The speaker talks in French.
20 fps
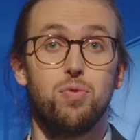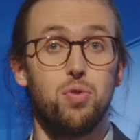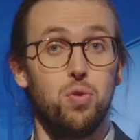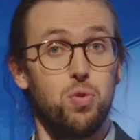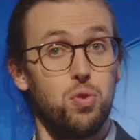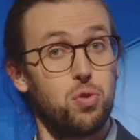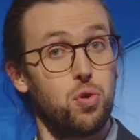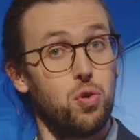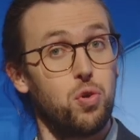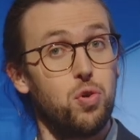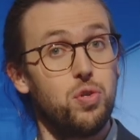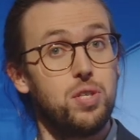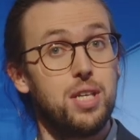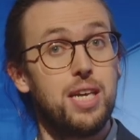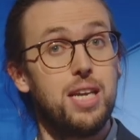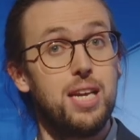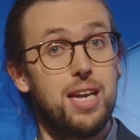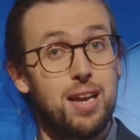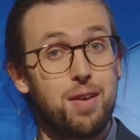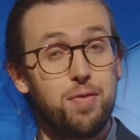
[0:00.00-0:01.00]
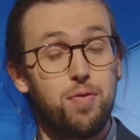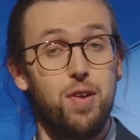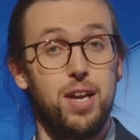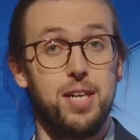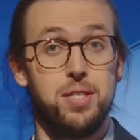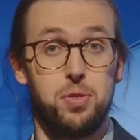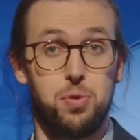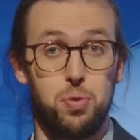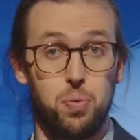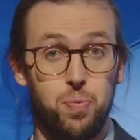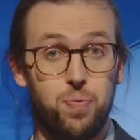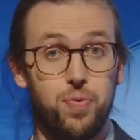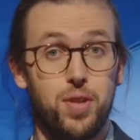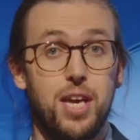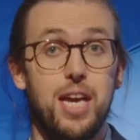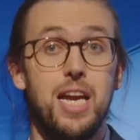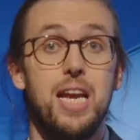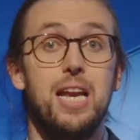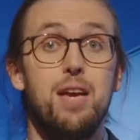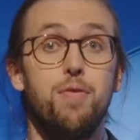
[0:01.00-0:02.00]
de l'autre côté l'inflation
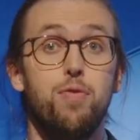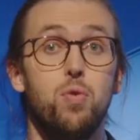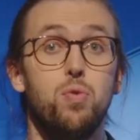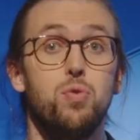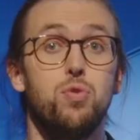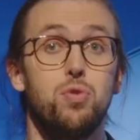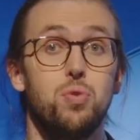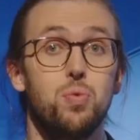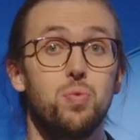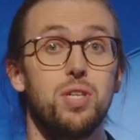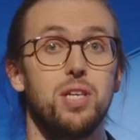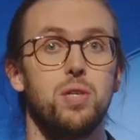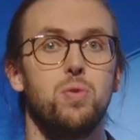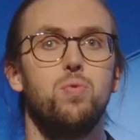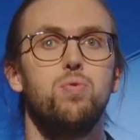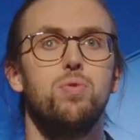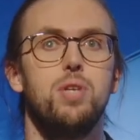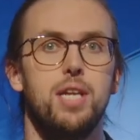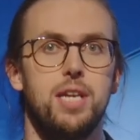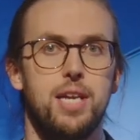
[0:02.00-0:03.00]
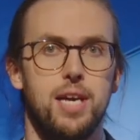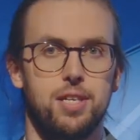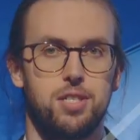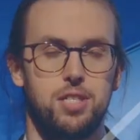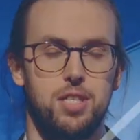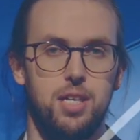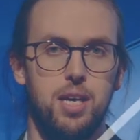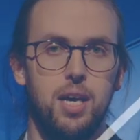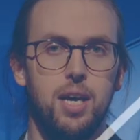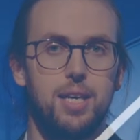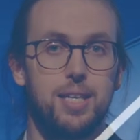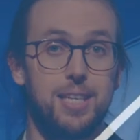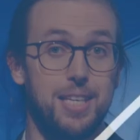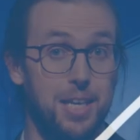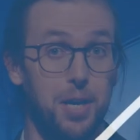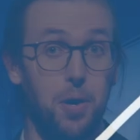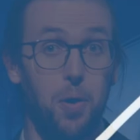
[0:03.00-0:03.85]
et l'évolution des coûts de l'énergie qui